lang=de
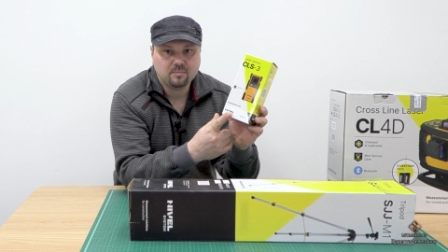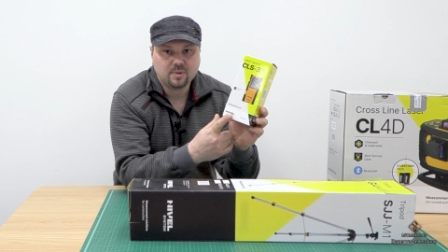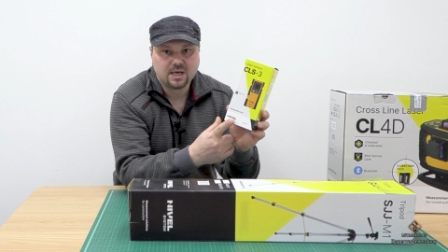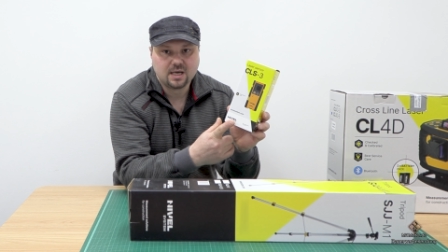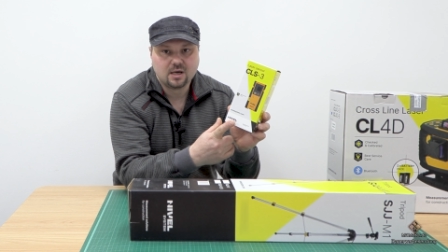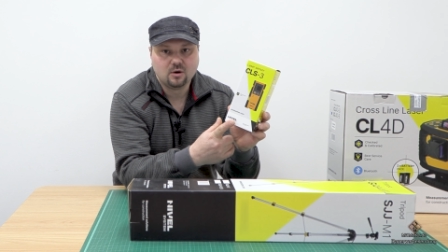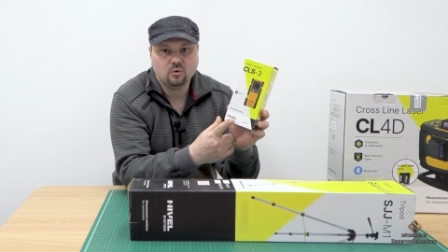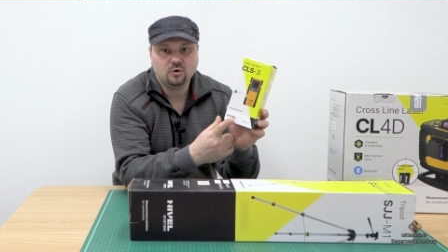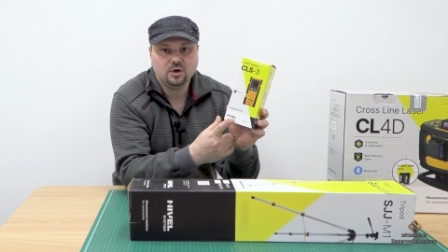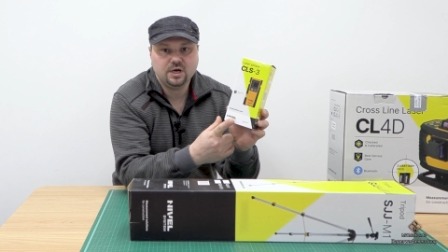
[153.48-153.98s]

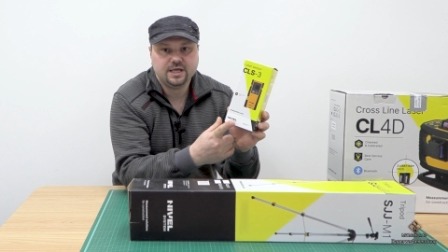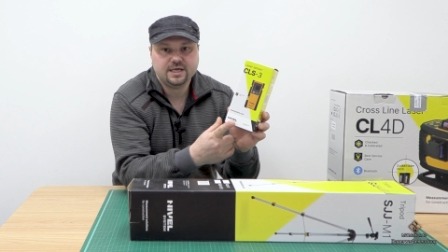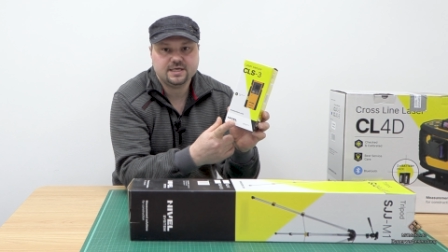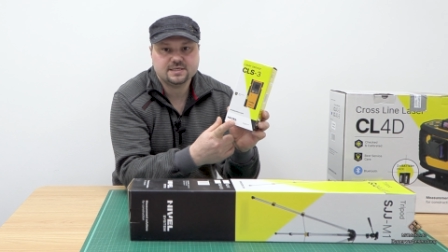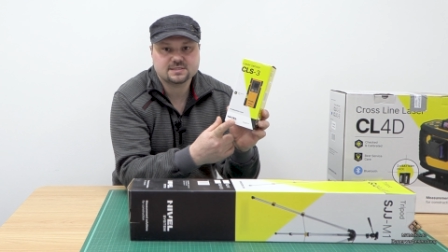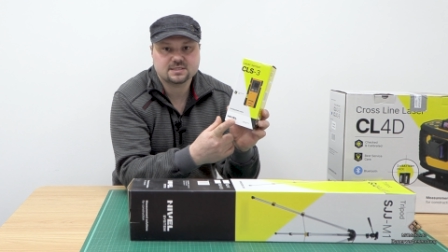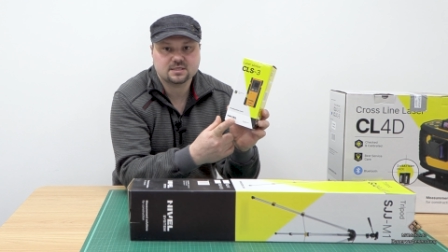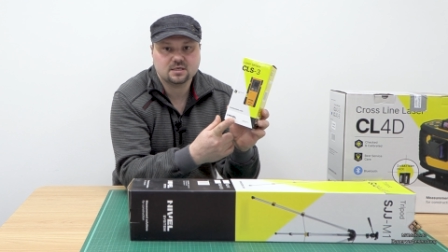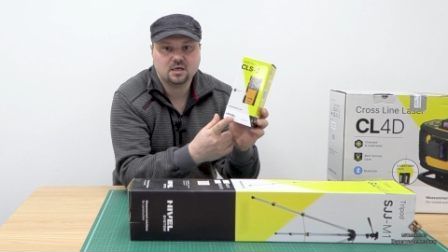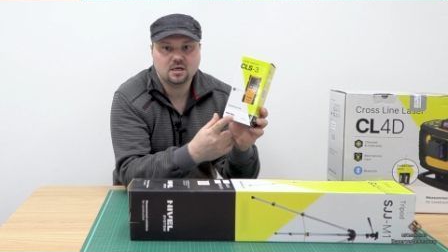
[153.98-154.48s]

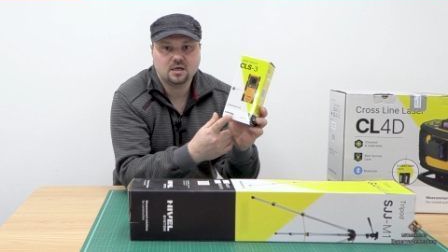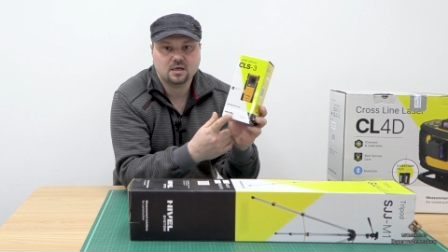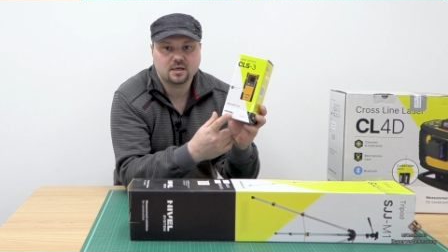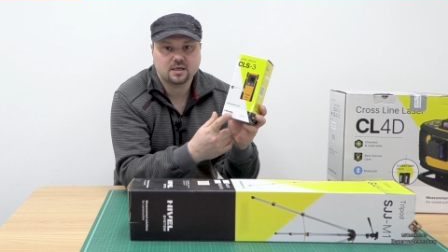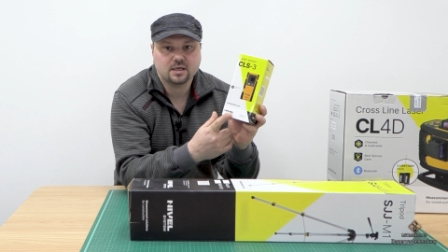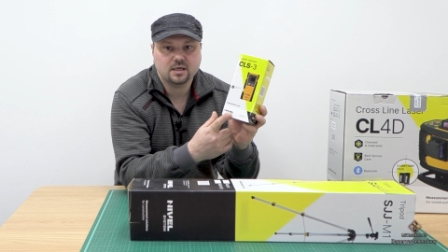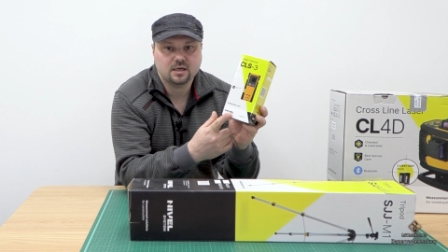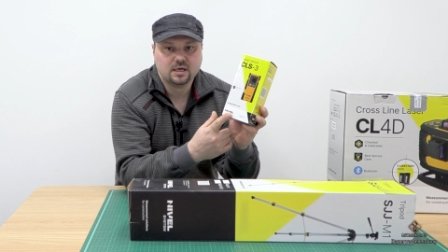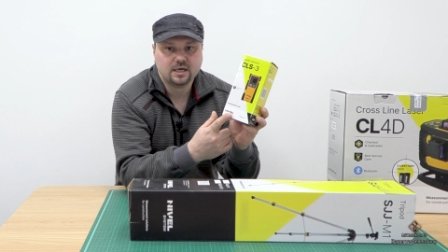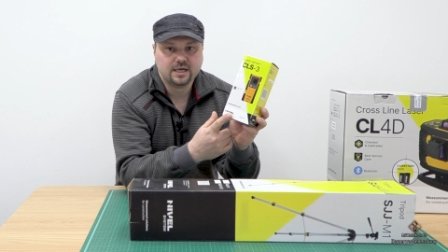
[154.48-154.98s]
Blaulaser
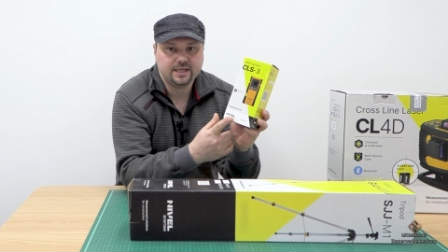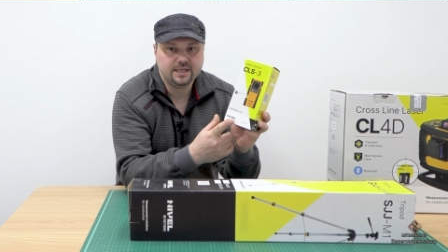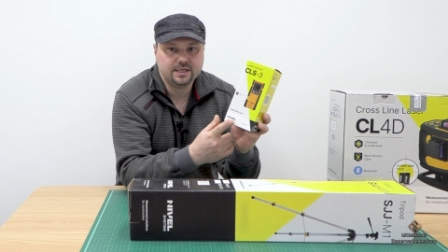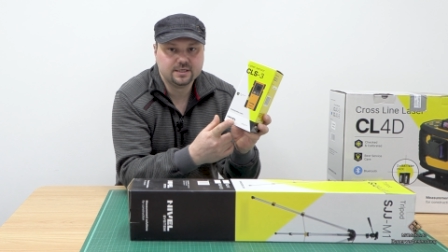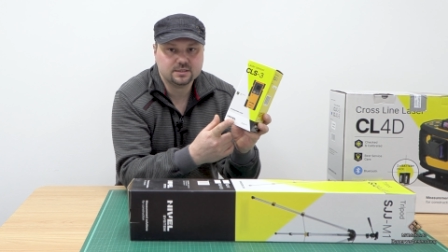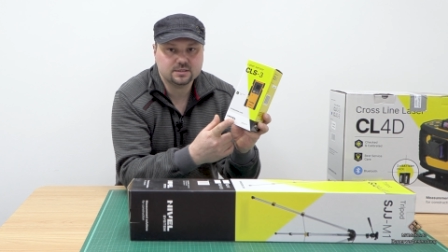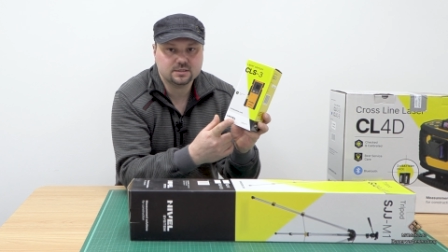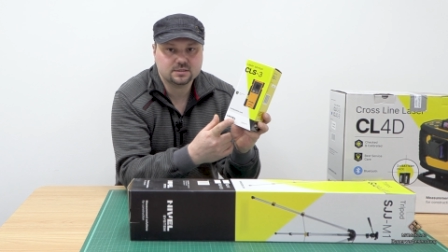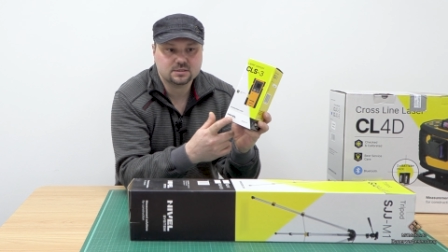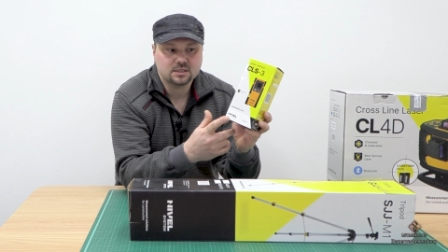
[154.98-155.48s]

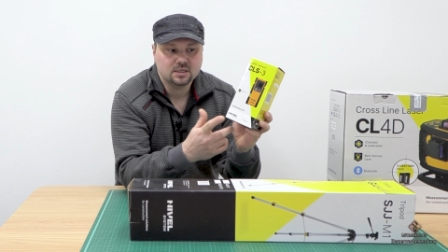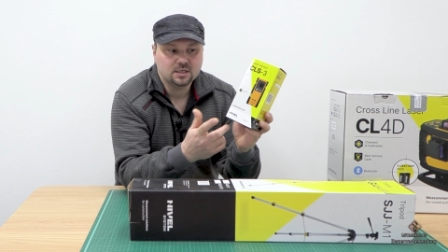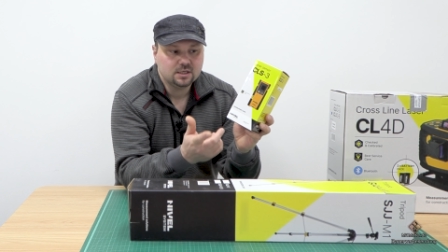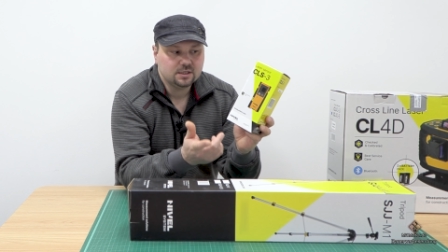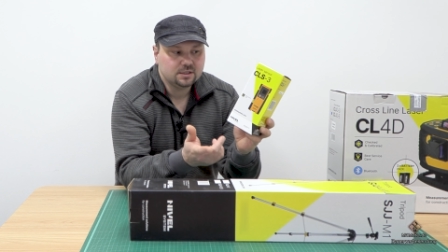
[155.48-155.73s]
geeignet.